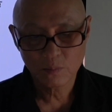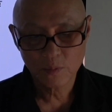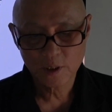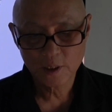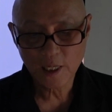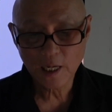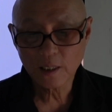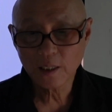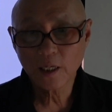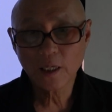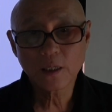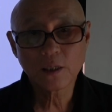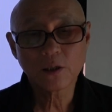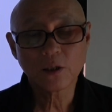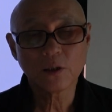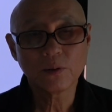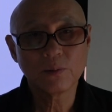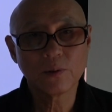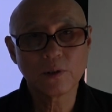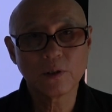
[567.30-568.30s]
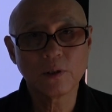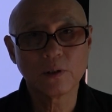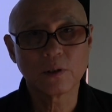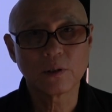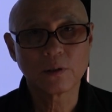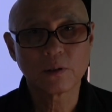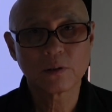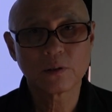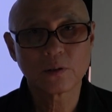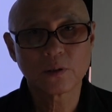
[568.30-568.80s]

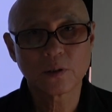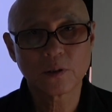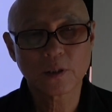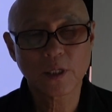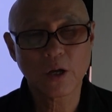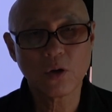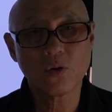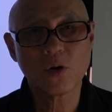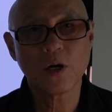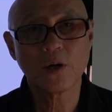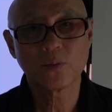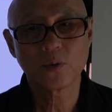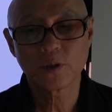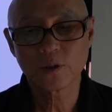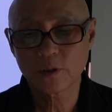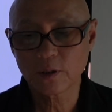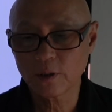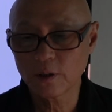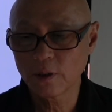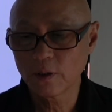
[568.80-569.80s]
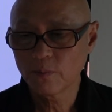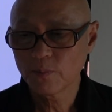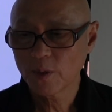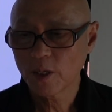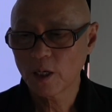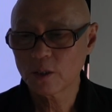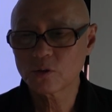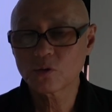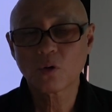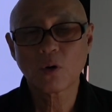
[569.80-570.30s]
생리컵을 사용하면서
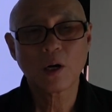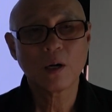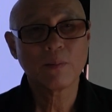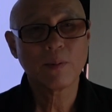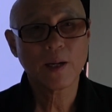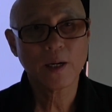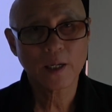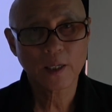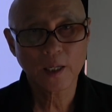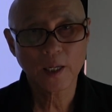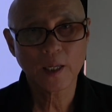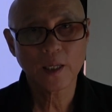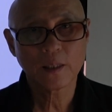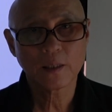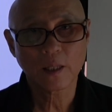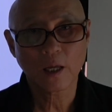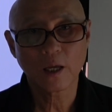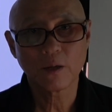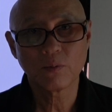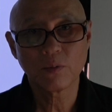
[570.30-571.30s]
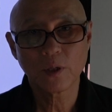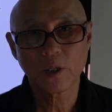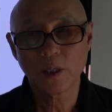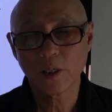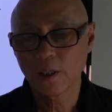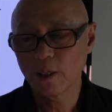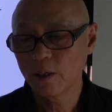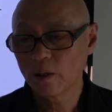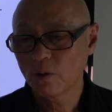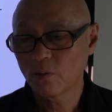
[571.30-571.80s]
아주 활발하게 다이빙
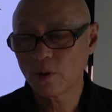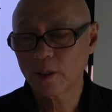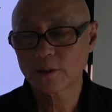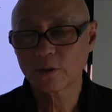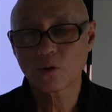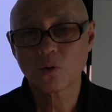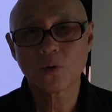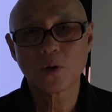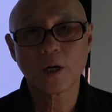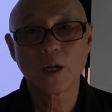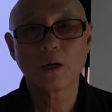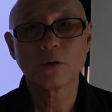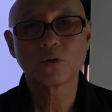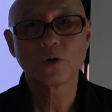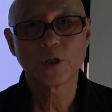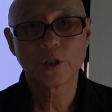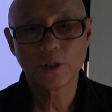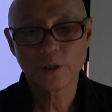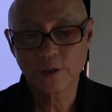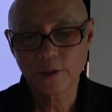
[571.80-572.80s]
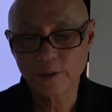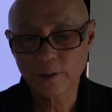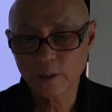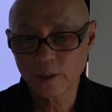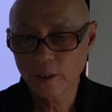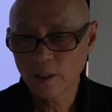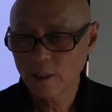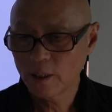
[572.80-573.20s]
활동을 하고 있는